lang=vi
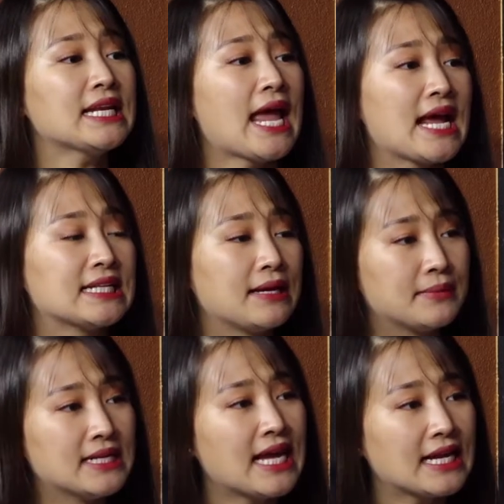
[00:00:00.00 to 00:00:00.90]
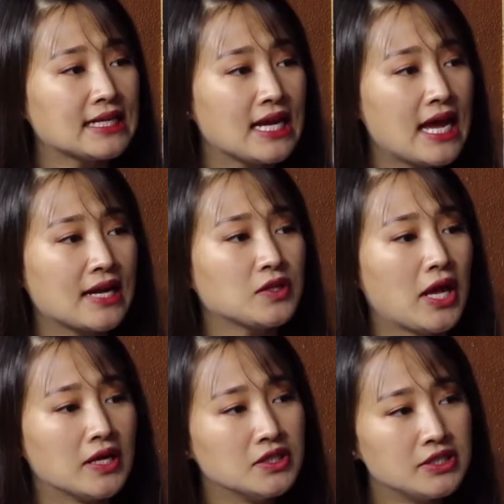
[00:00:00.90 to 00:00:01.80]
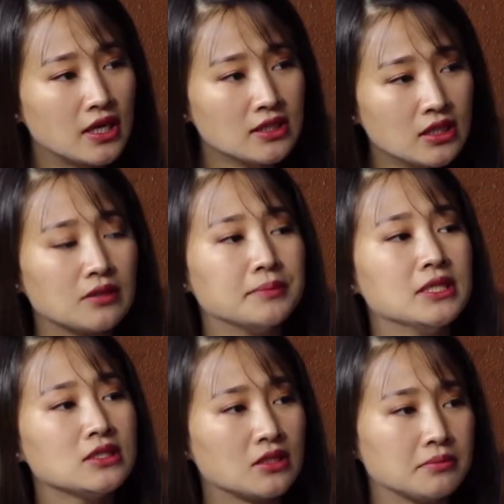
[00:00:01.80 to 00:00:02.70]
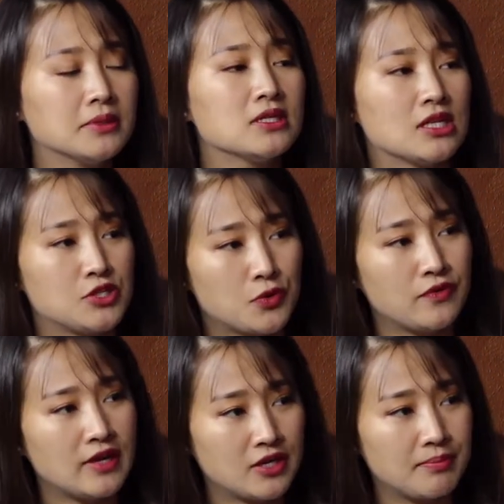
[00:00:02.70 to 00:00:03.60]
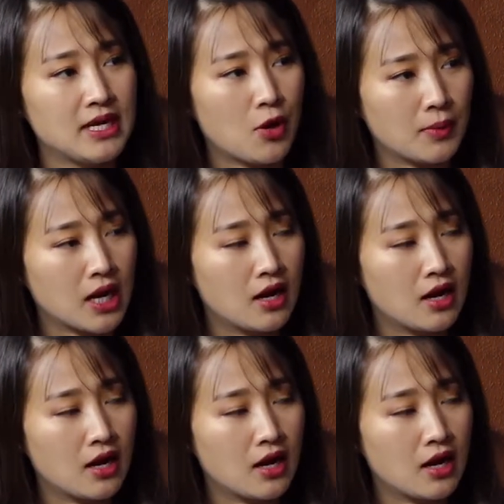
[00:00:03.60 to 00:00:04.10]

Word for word: hàng tìm đến anh có thể hướng dẫn từng bước để cho quý vị được biết không